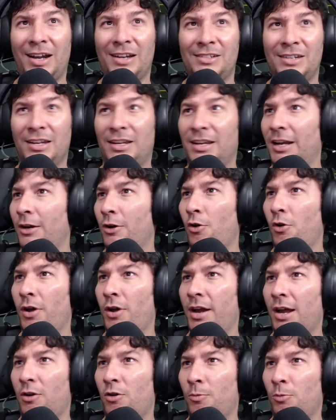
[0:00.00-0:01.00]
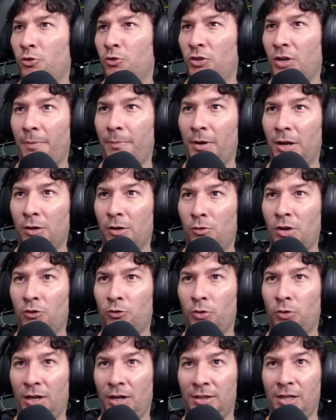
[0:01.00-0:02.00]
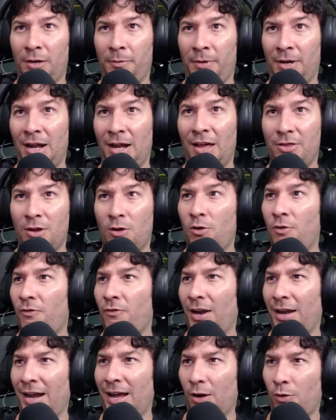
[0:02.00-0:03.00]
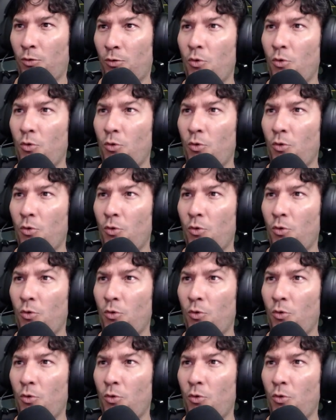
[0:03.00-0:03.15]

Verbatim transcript: así que no era como si la película estuviera terminada, dijo Falá.